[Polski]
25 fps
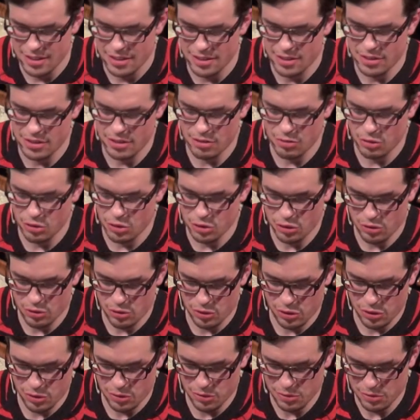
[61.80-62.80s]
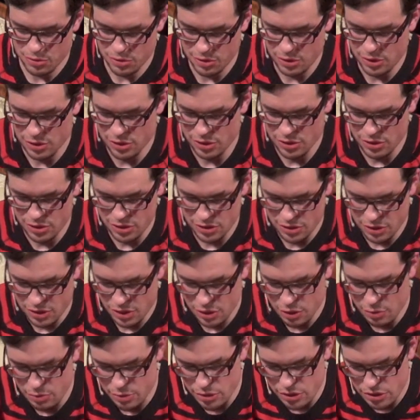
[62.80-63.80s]
i z tą książką
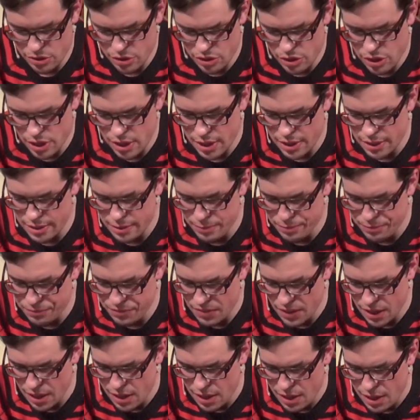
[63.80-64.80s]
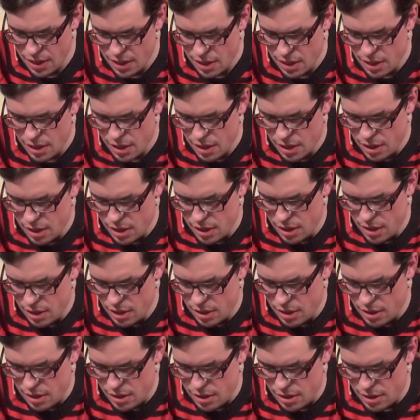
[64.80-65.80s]
odbyć, że
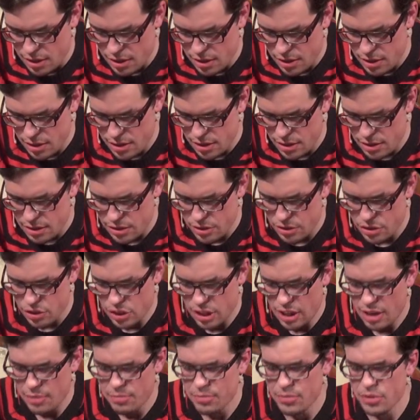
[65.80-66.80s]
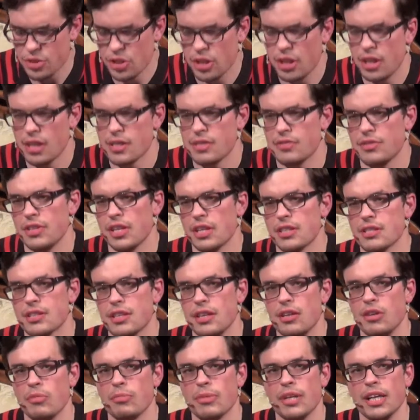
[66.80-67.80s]
E, że dla, że dla
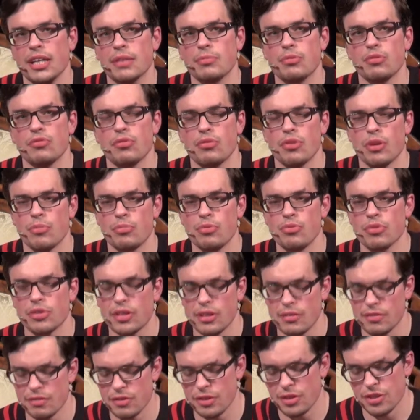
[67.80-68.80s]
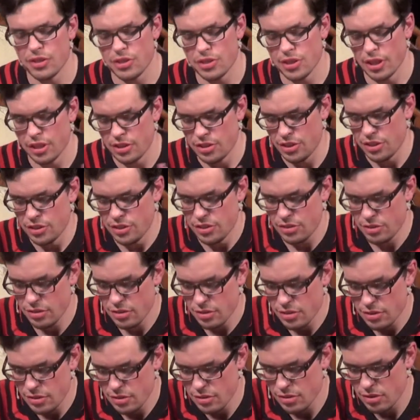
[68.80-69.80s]
Swinarskiego Brecht był w ogóle punktem wyjścia gdzieś. To,
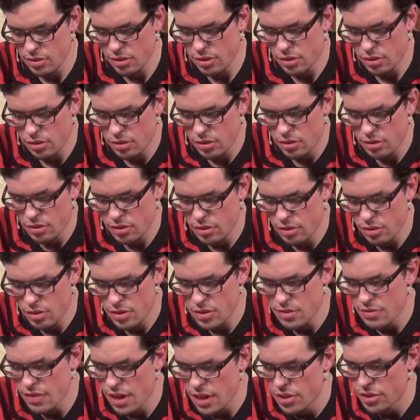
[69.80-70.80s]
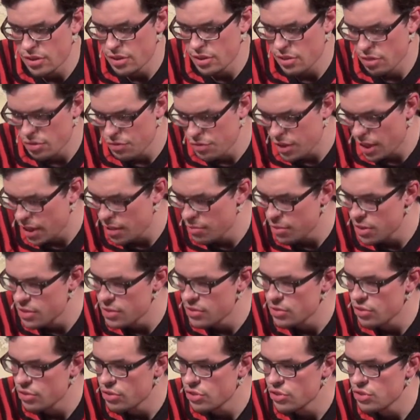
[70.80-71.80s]
to, to, to, jest ważne i to w takim
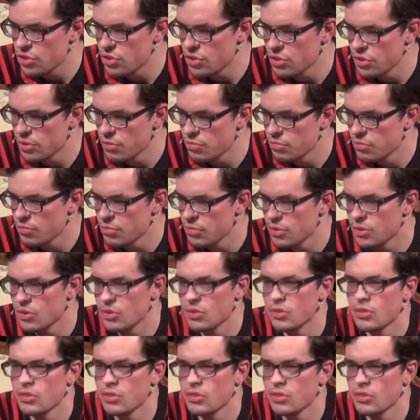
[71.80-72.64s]
historycznym,